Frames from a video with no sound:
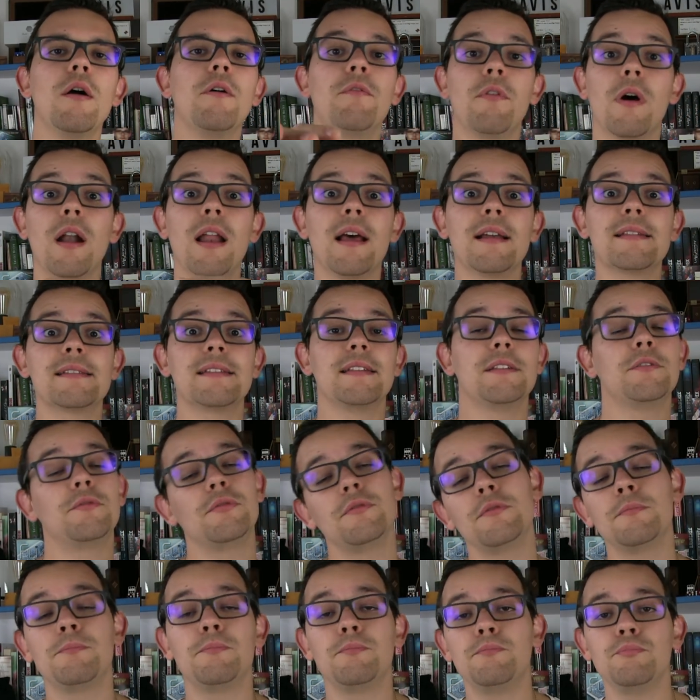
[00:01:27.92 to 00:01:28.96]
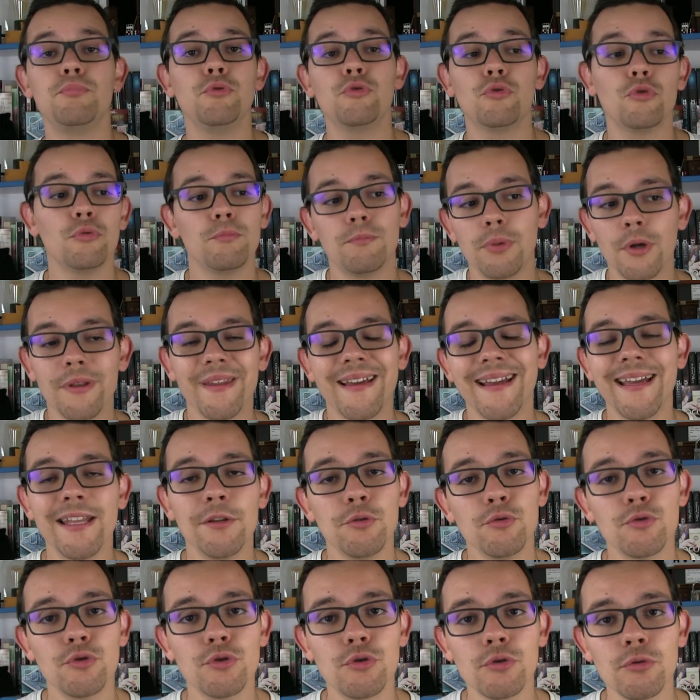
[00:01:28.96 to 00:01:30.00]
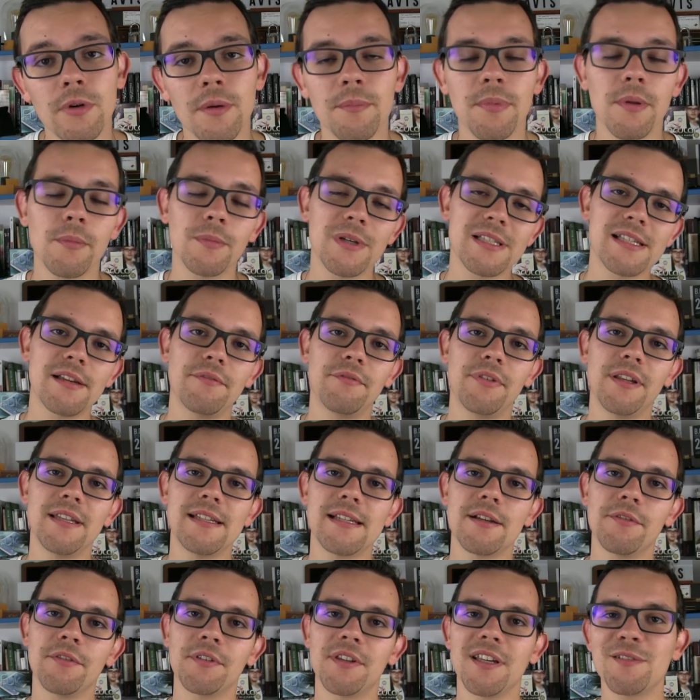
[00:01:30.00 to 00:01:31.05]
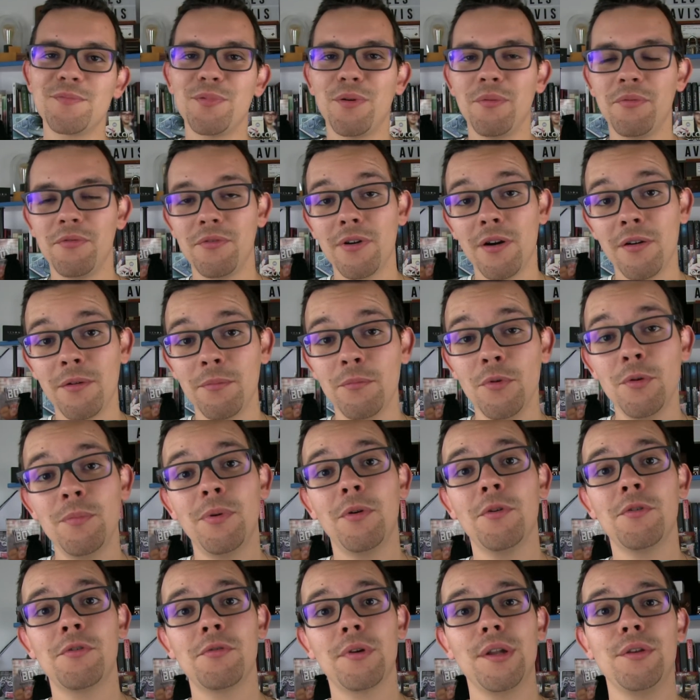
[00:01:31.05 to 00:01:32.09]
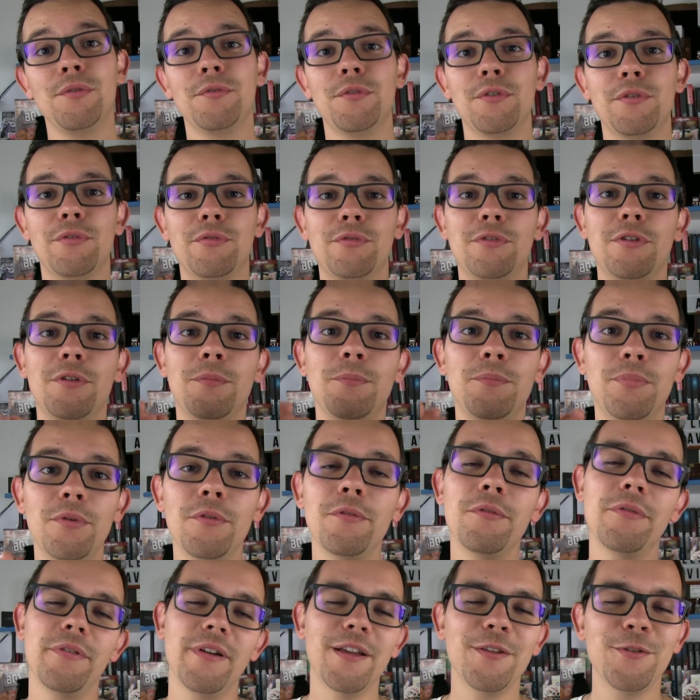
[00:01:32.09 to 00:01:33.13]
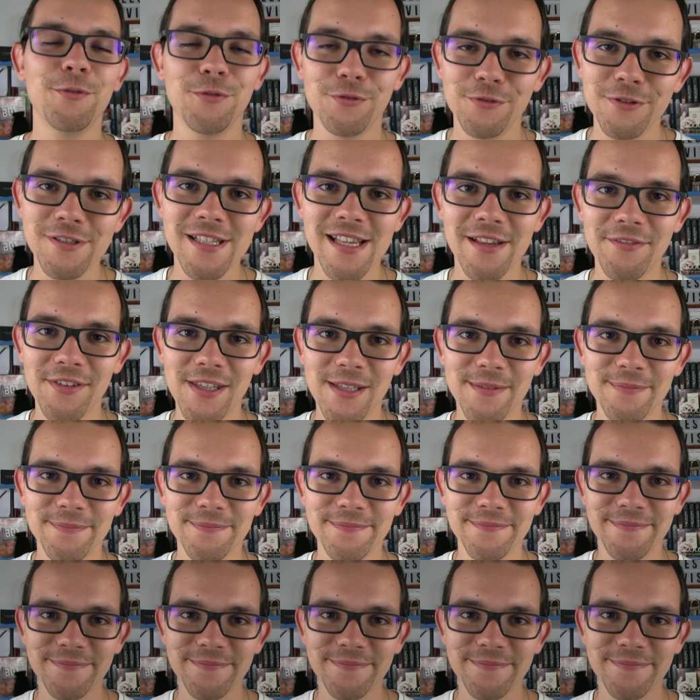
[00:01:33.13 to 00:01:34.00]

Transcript: Voilà, c'est une plutôt bonne réduction et puis moi ça me fait des avantages pour pouvoir me procurer de nouveaux tours pour vous faire de nouveaux avis.